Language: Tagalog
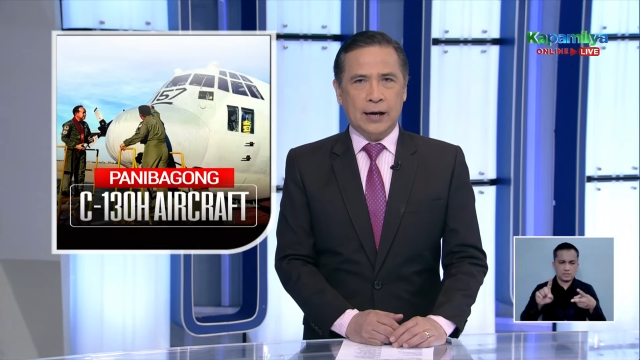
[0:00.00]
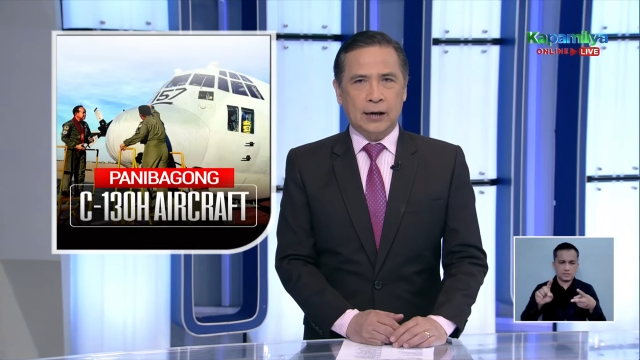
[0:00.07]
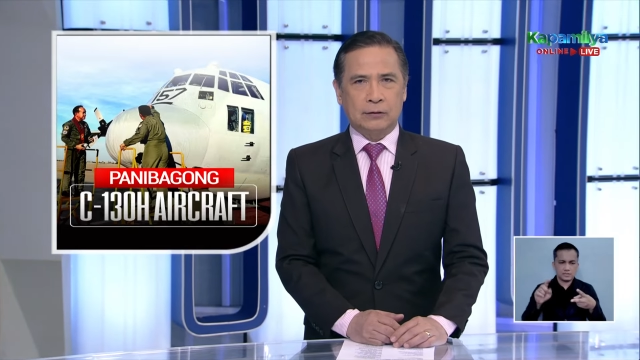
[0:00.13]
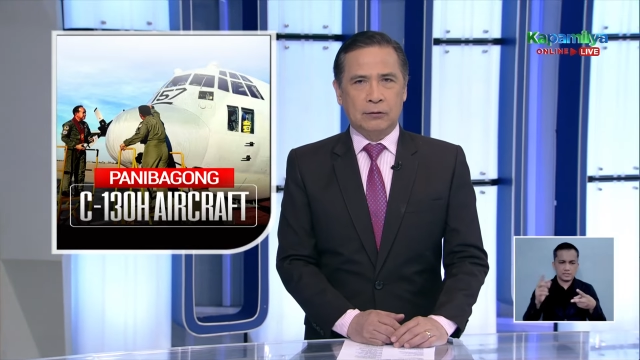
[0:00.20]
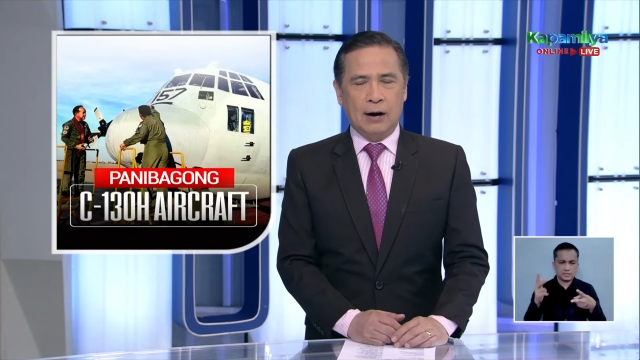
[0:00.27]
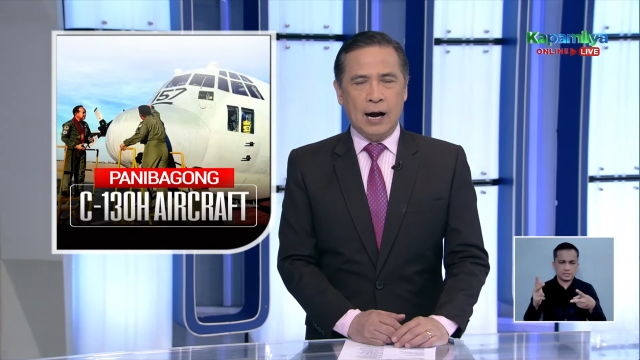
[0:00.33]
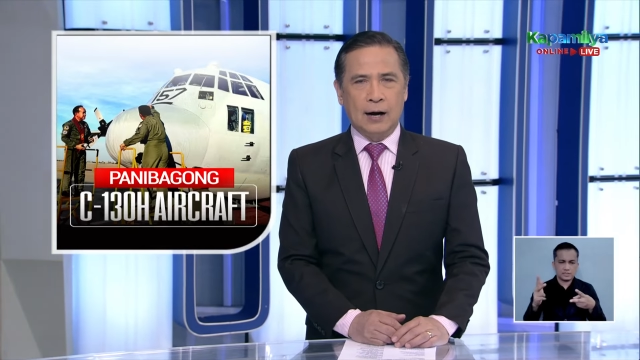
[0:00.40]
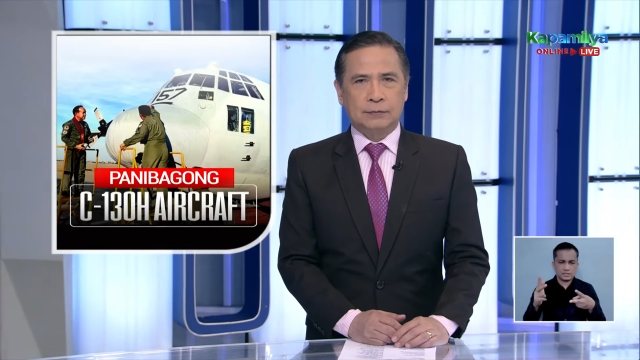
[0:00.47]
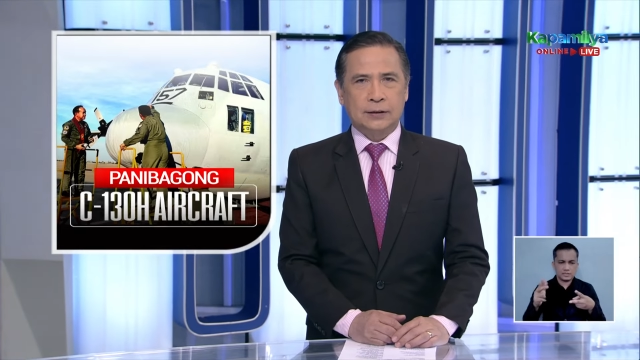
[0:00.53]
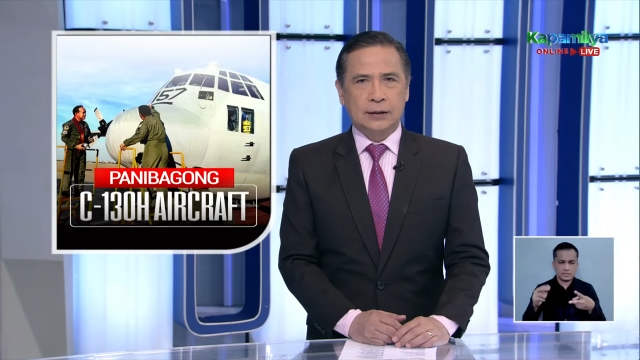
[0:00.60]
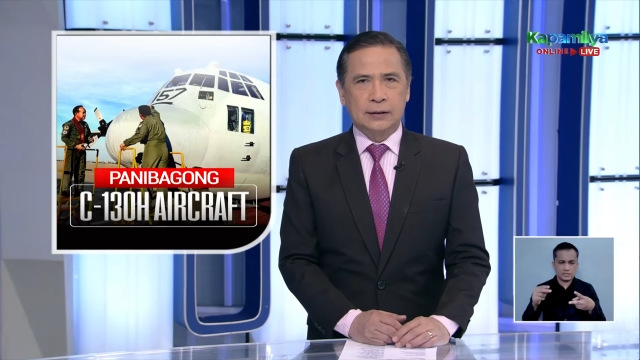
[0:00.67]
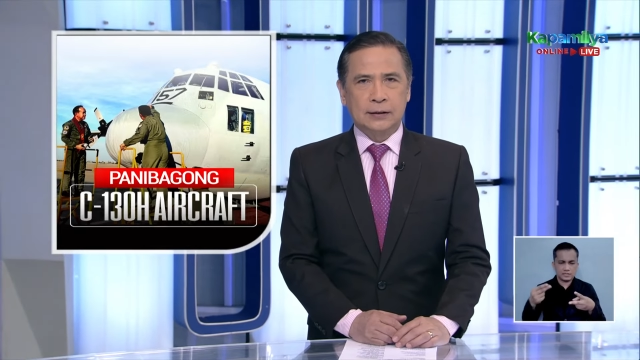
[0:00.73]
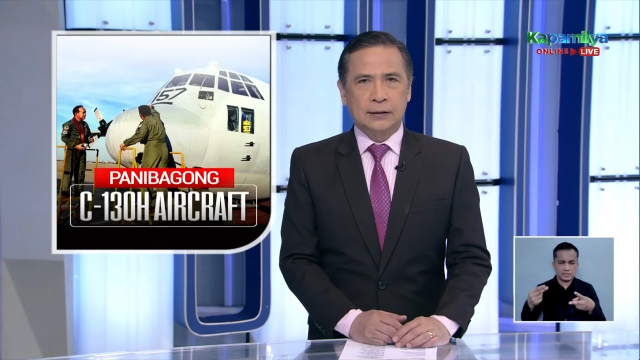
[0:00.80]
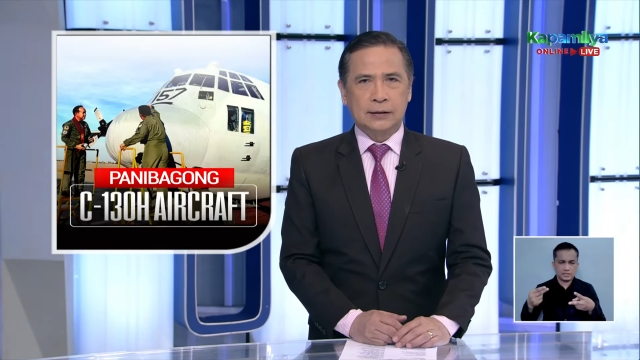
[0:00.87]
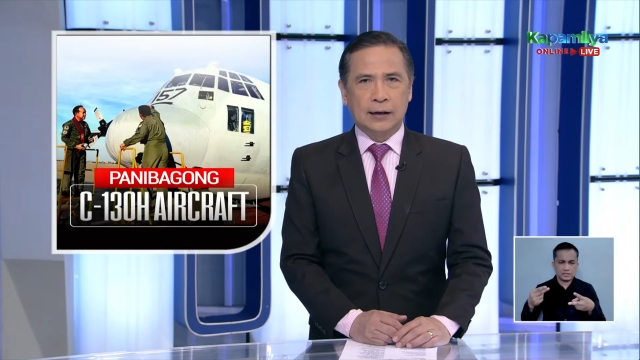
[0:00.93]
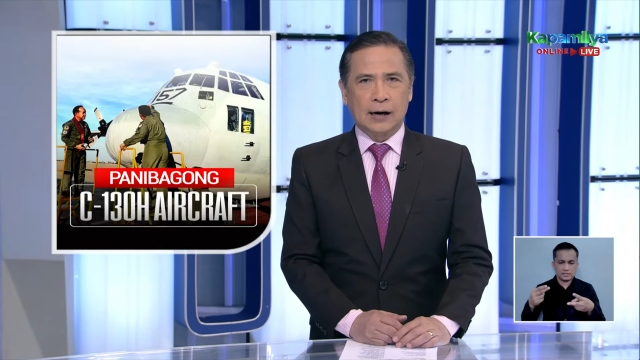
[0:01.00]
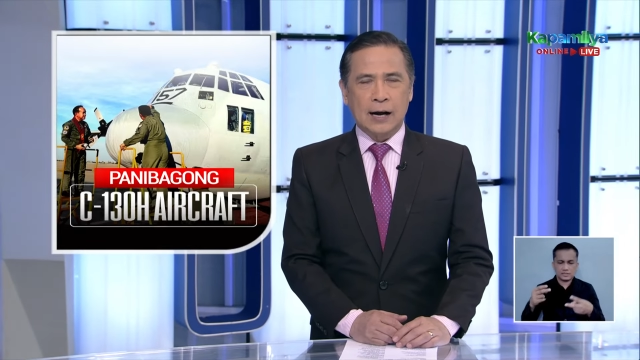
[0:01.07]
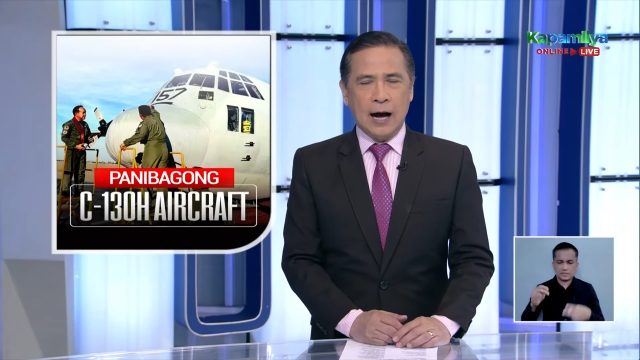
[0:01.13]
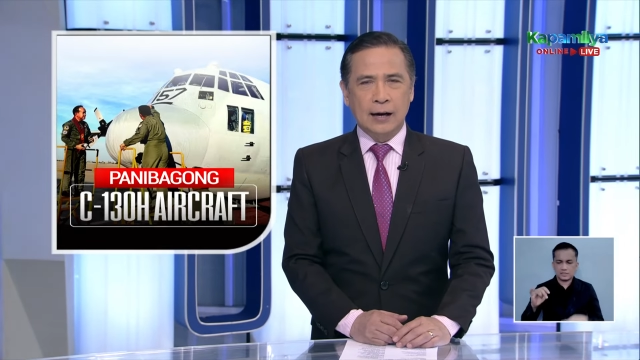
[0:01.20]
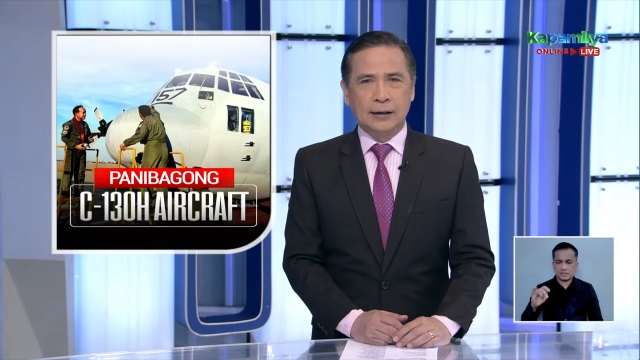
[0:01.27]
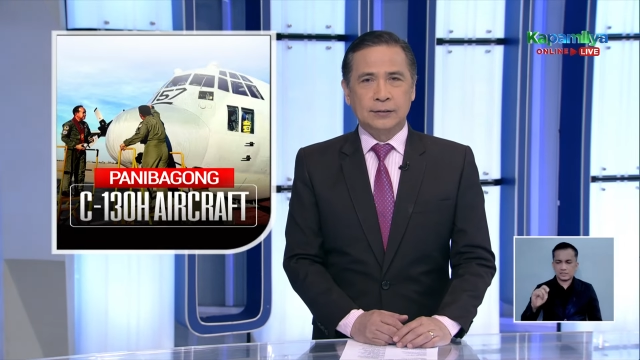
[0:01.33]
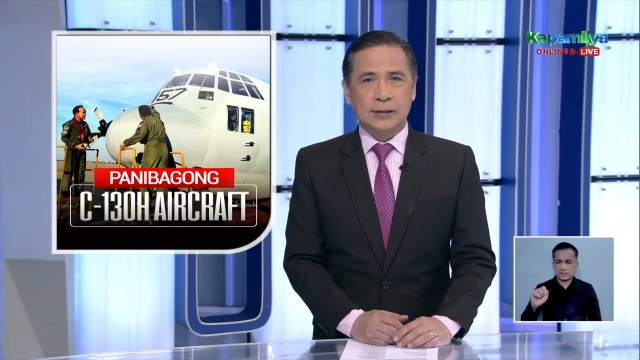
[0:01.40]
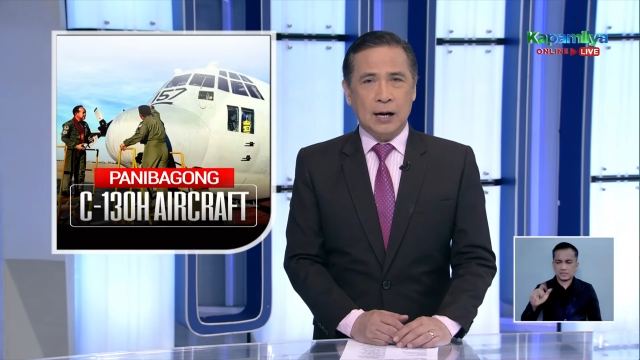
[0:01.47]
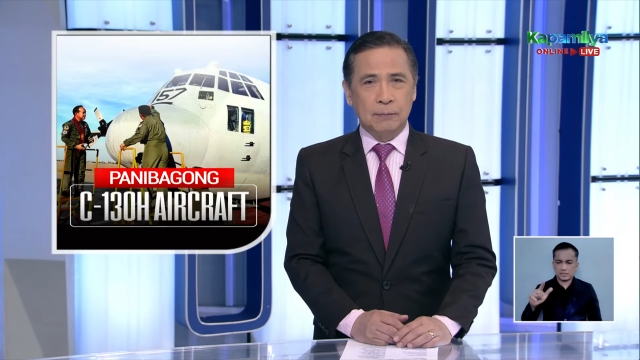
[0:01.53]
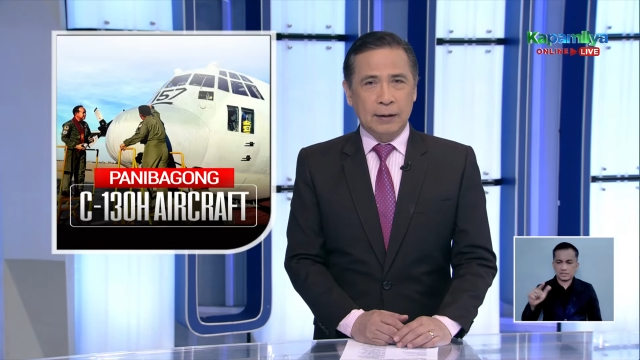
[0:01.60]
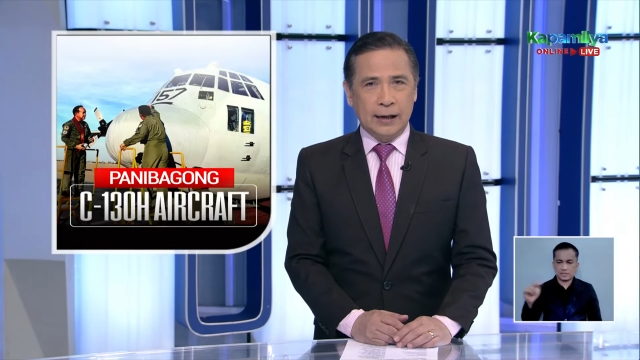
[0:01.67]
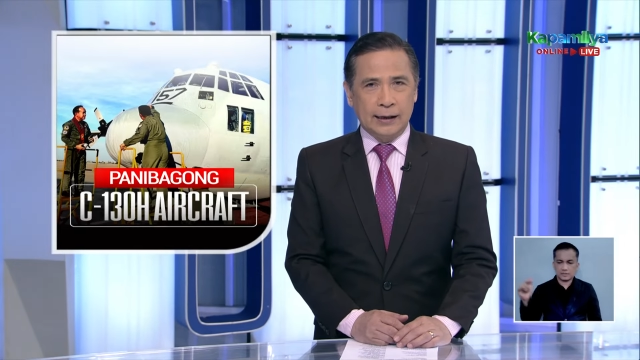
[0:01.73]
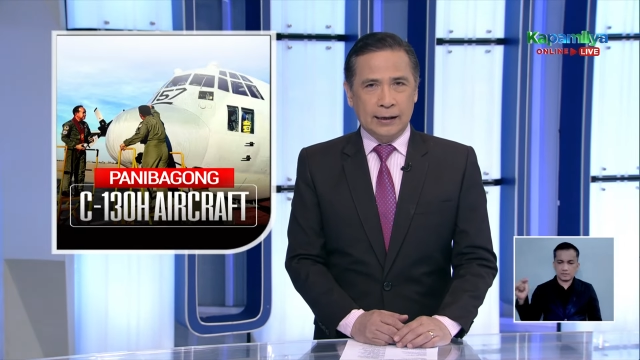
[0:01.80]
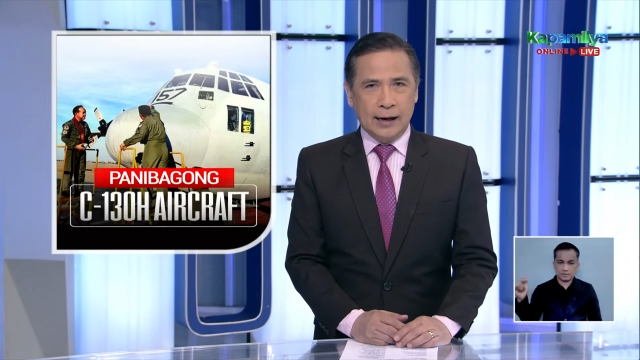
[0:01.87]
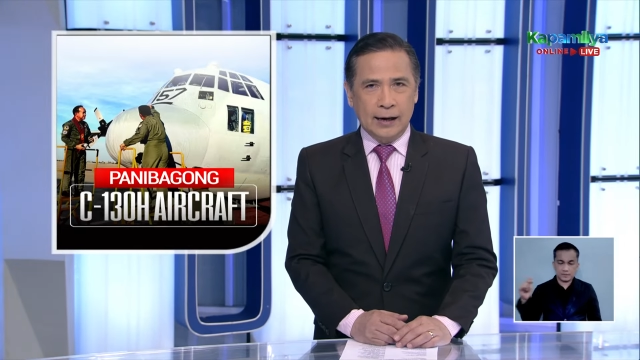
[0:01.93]
Aircraft na galing sa
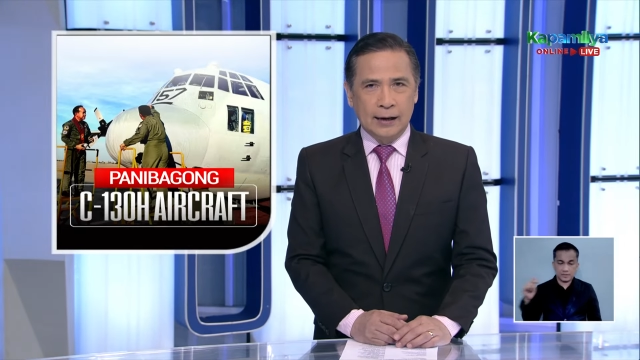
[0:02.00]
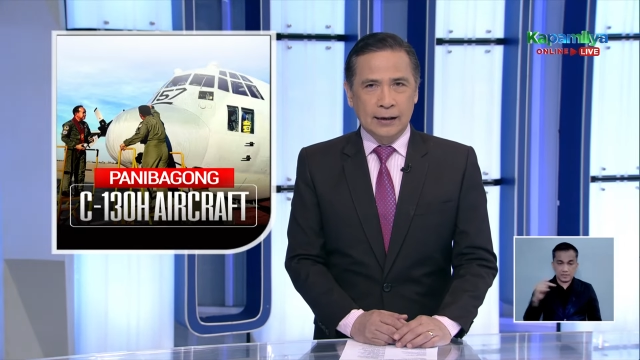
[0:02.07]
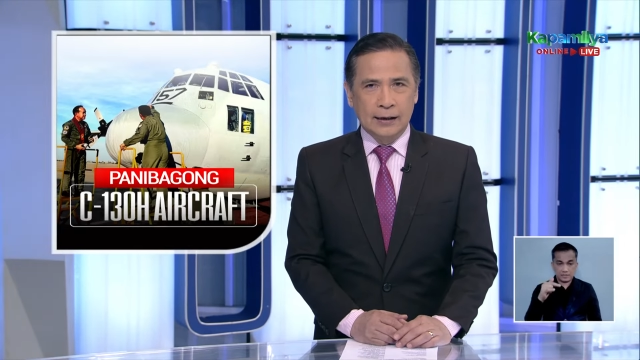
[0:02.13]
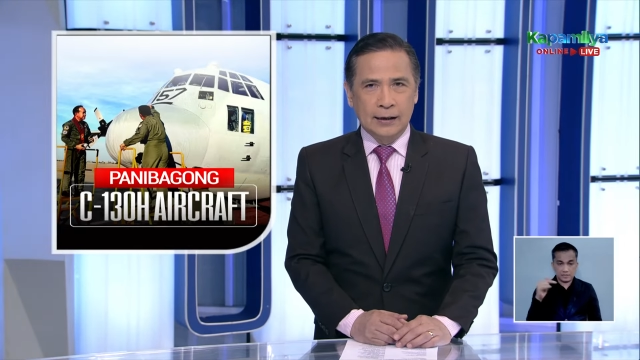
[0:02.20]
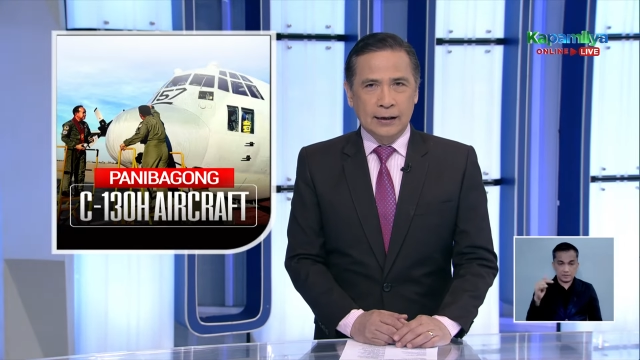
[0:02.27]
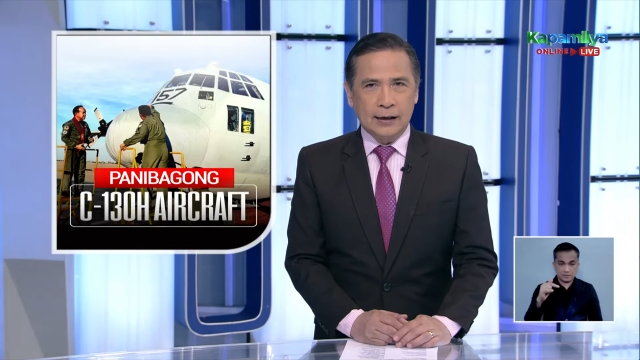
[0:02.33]
Amerika.